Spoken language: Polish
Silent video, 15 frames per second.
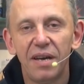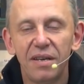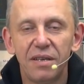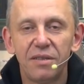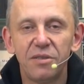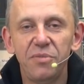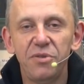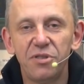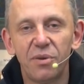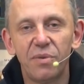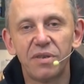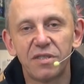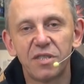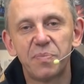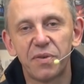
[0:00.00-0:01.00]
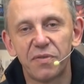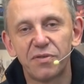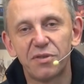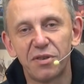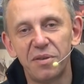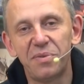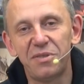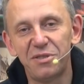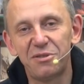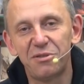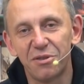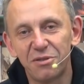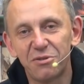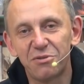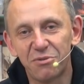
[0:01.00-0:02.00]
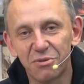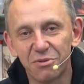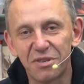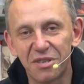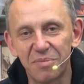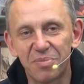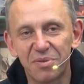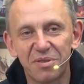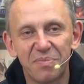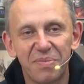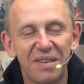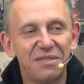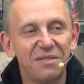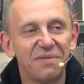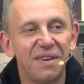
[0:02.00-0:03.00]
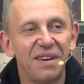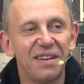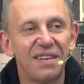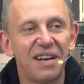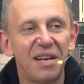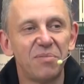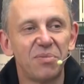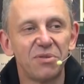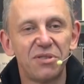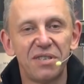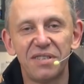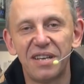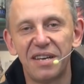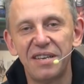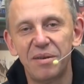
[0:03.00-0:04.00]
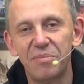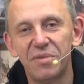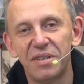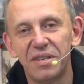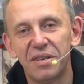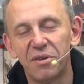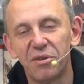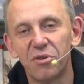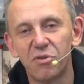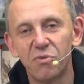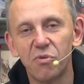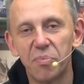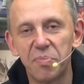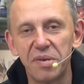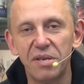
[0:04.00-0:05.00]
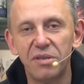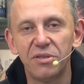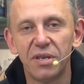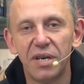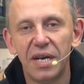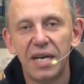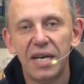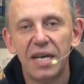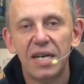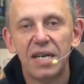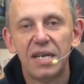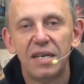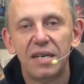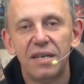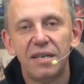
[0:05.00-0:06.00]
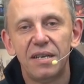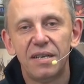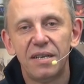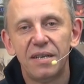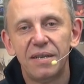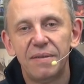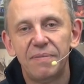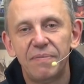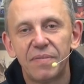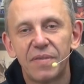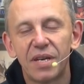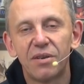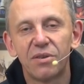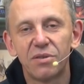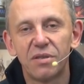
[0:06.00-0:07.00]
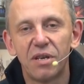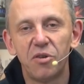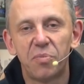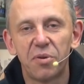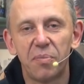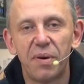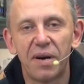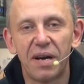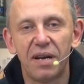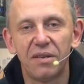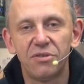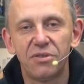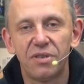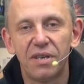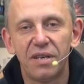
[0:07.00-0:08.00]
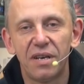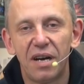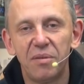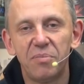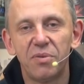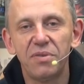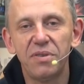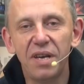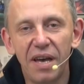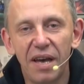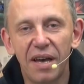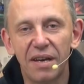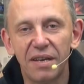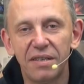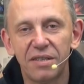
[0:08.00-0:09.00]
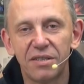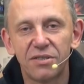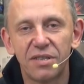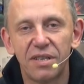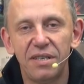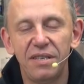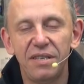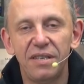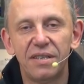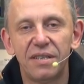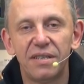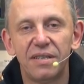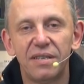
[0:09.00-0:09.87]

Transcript: Jerzy Miziołek jest profesorem historii sztuki. Proszę Państwa, albo się dajemy ogłupić tego rodzaju propagandzie, albo nie. Jeżeli